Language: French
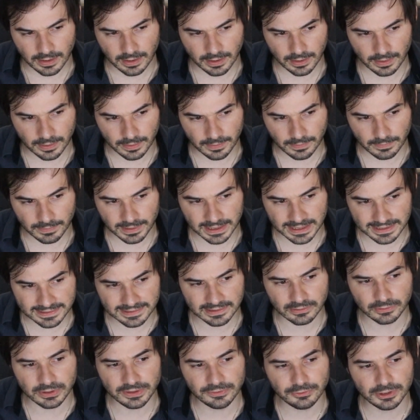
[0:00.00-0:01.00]
Euh,
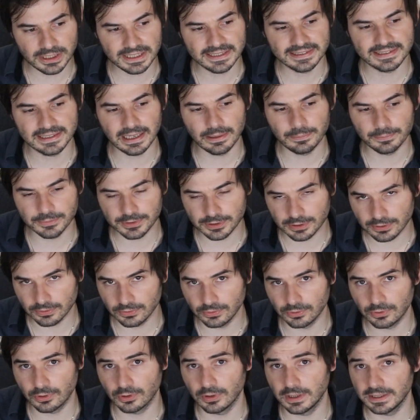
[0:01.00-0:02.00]
au niveau des
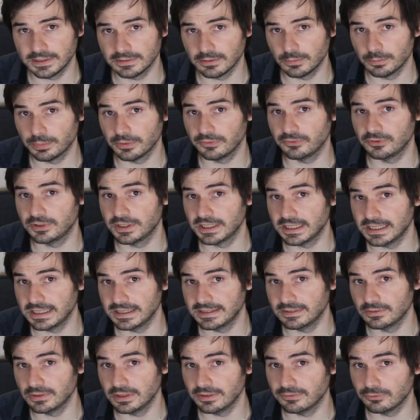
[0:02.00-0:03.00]
hameçons que les hommes peuvent
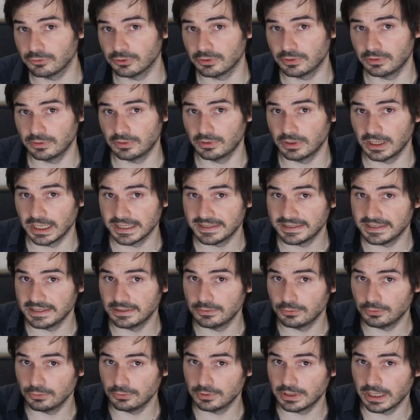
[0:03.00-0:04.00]
utiliser, au niveau de
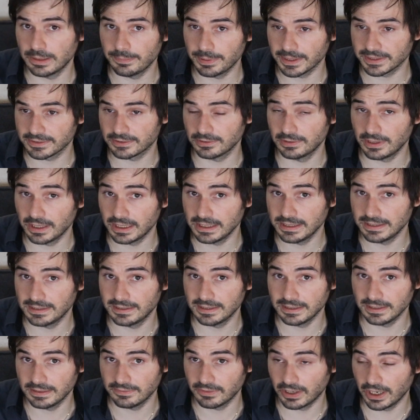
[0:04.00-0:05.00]
l'attitude, la
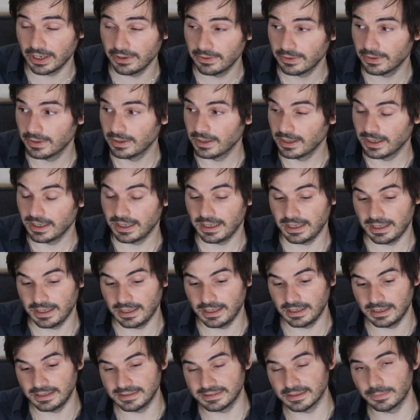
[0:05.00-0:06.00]
personnalité, voilà.
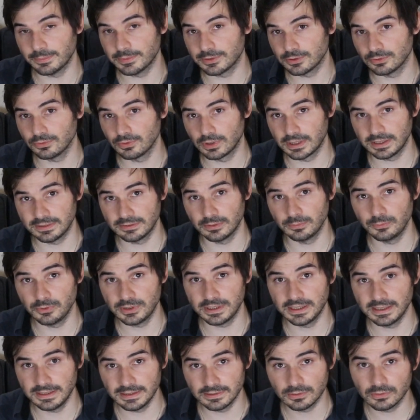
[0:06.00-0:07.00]
Et les hameçons que les hommes
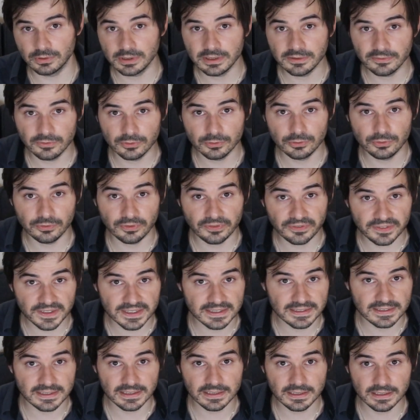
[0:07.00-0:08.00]
utilisent au niveau du
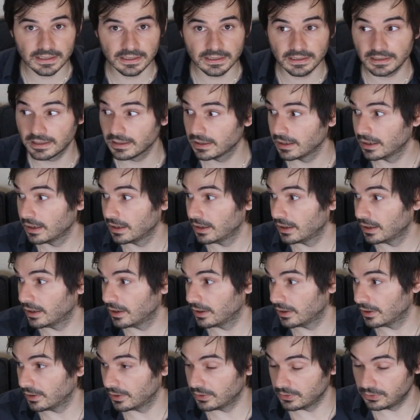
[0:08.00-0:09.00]
physique,
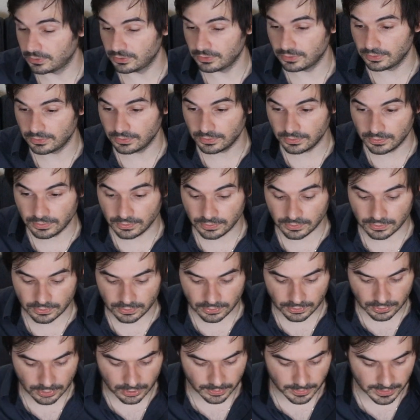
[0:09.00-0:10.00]
euh,
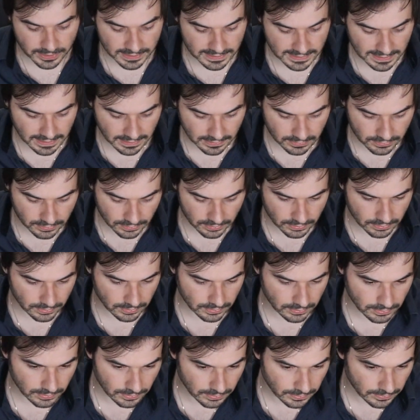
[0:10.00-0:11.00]
du comment dire
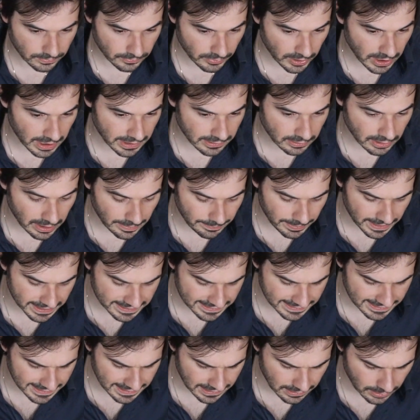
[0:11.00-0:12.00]
du voilà de la
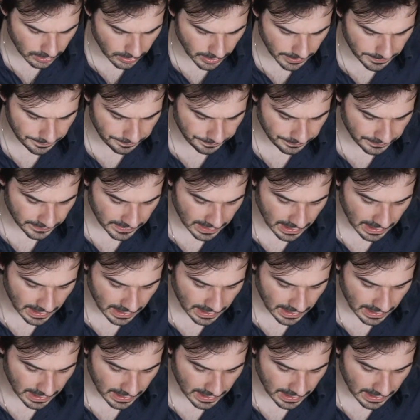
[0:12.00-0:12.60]
plastique quoi.